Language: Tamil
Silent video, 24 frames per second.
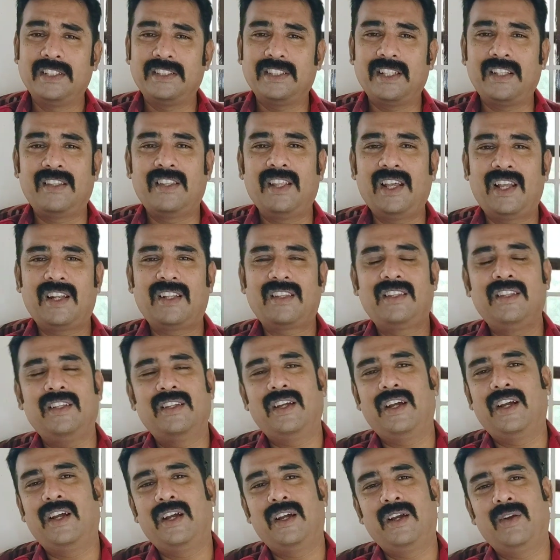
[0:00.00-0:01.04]
சித்தார்த்து
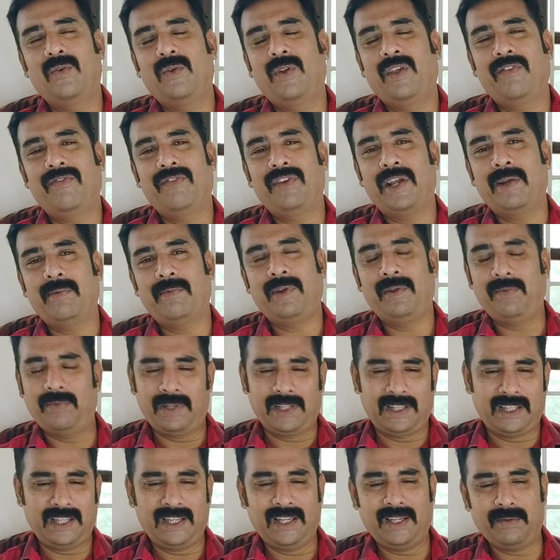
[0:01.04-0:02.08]
உடைய ஃபேமிலி
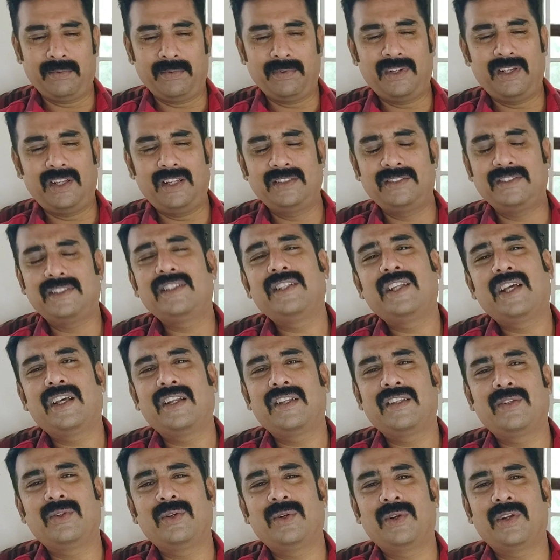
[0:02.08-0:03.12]
பார்த்தீங்க அப்படின்னா
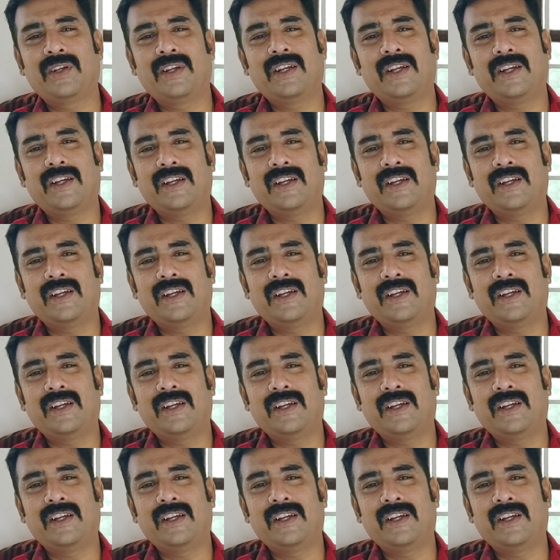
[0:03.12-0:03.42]
சித்தார்த்தோட